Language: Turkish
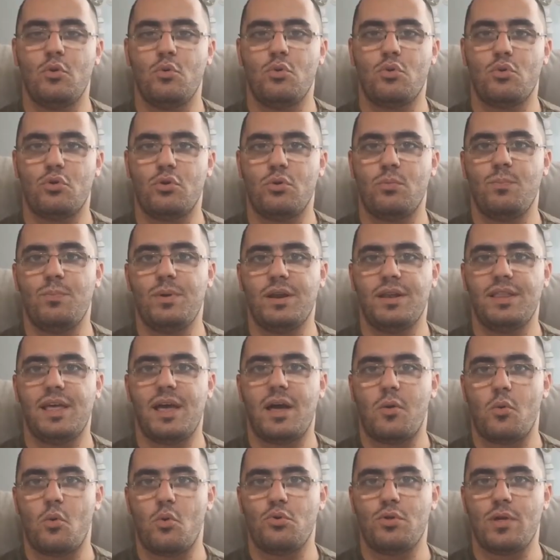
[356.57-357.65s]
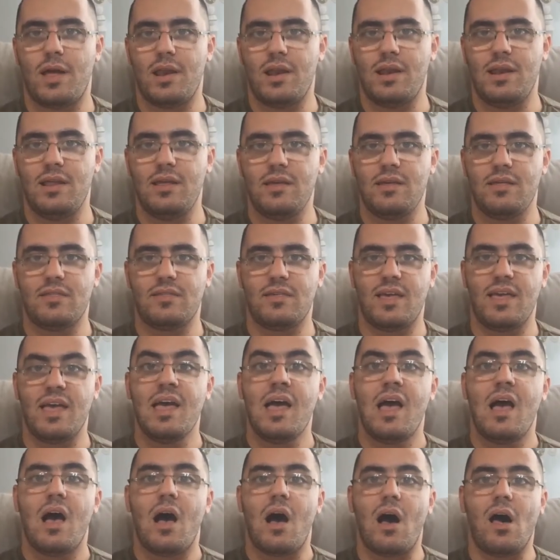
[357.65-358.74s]
de üstünün bir diğer özelliği ise
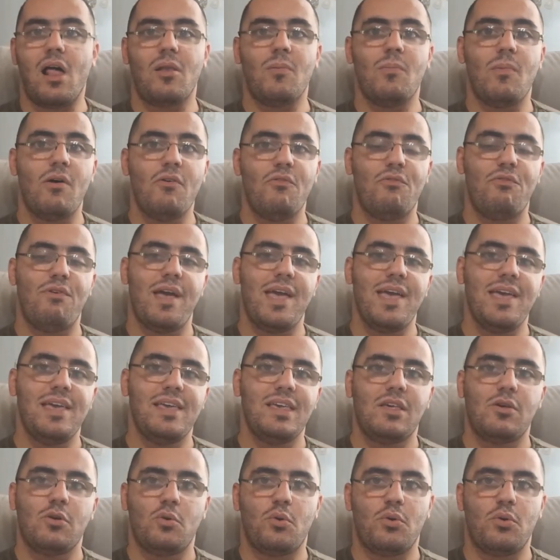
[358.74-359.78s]
Alman V2